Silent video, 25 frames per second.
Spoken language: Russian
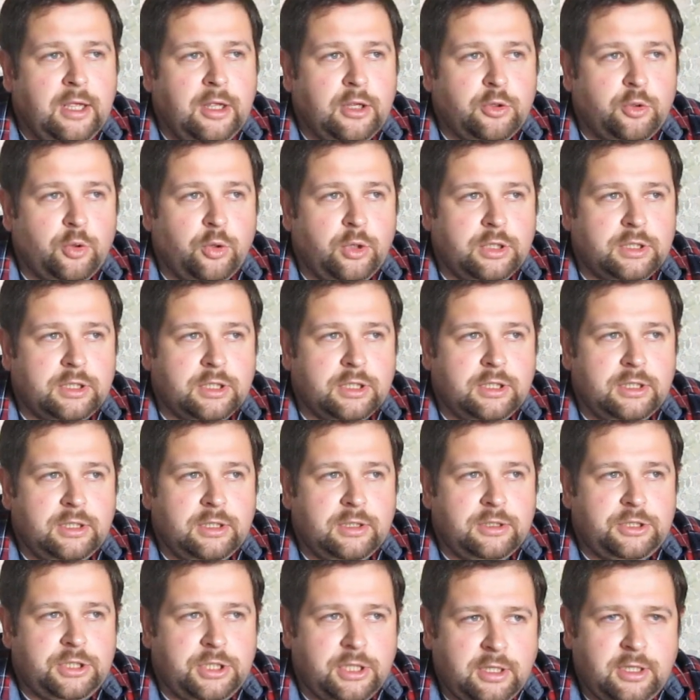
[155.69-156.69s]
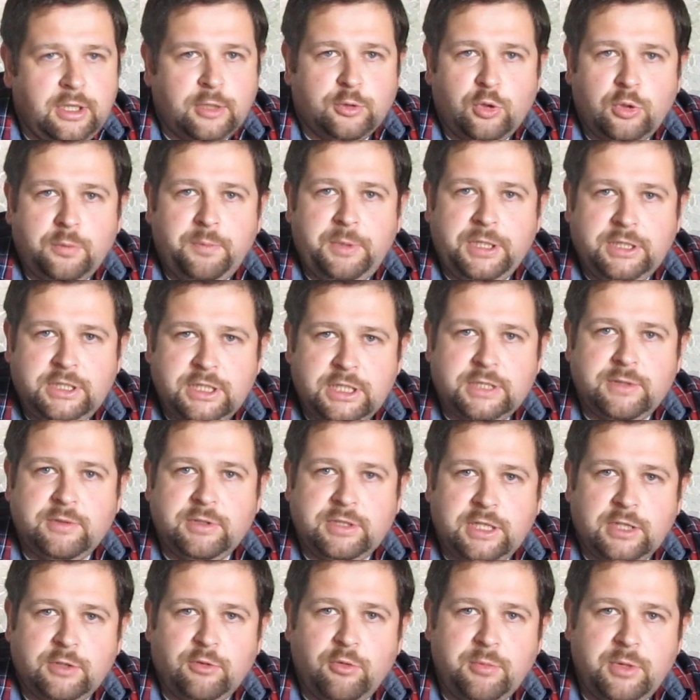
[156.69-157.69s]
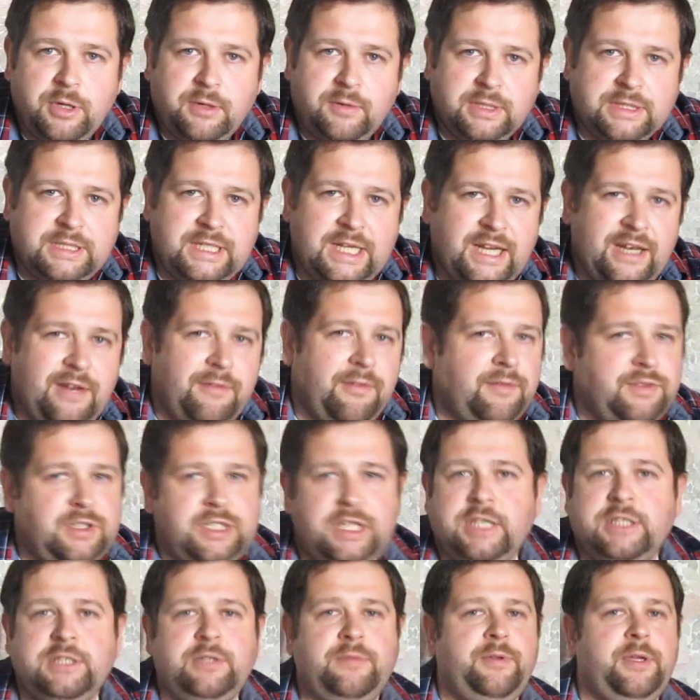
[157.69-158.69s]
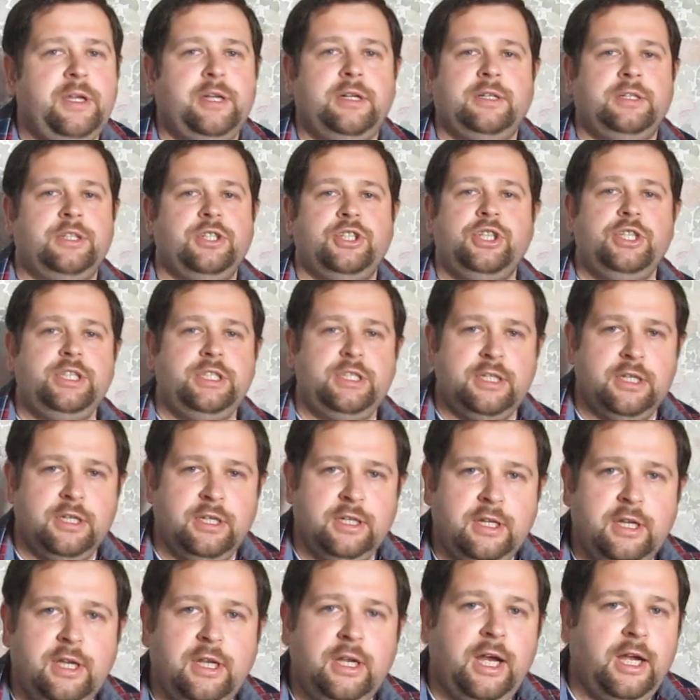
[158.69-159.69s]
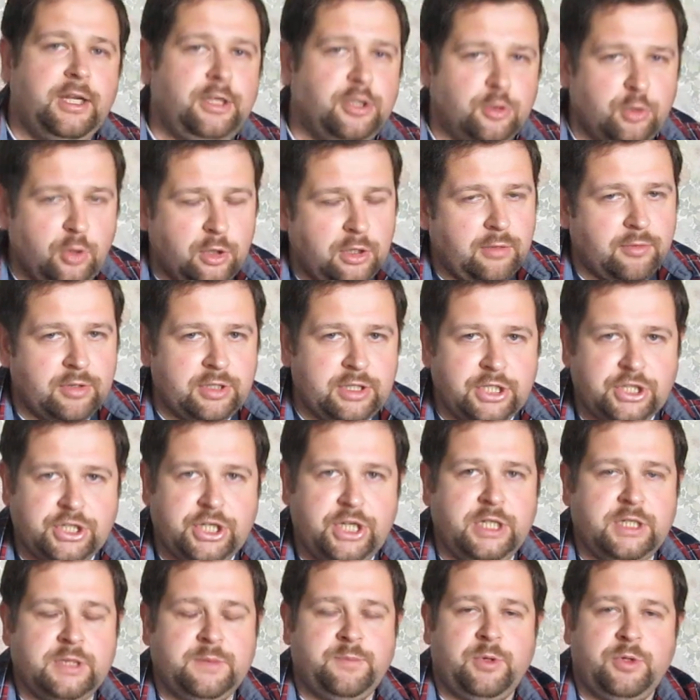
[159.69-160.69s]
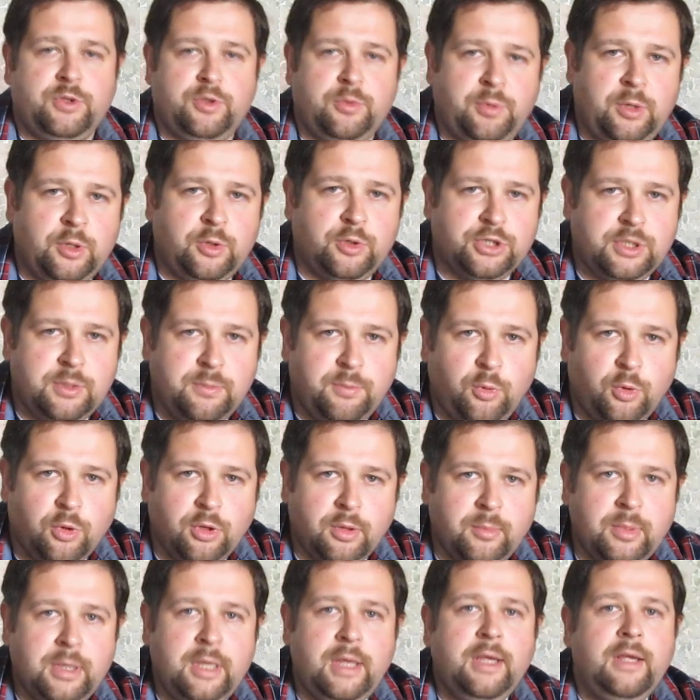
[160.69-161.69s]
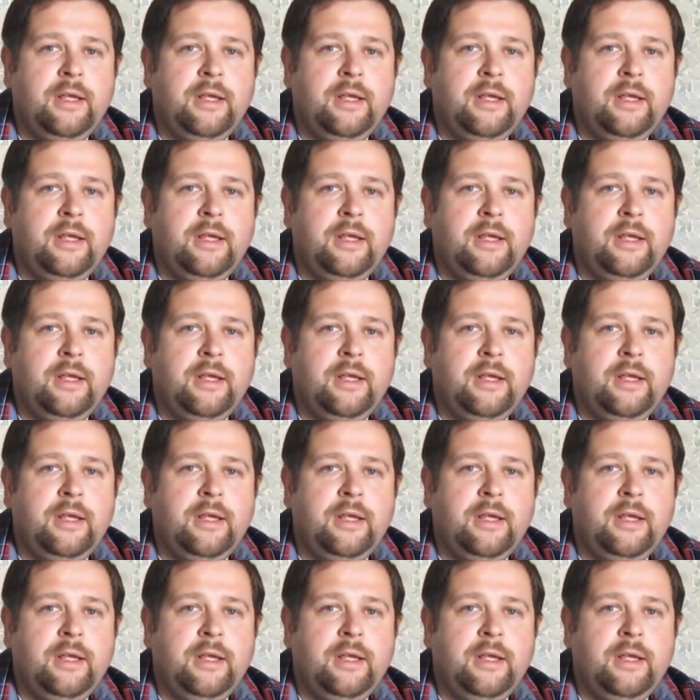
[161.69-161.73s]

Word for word: то это человек, который придерживается этого мировоззрения во всех сферах жизни – а не только в отношениях с противоположным полом.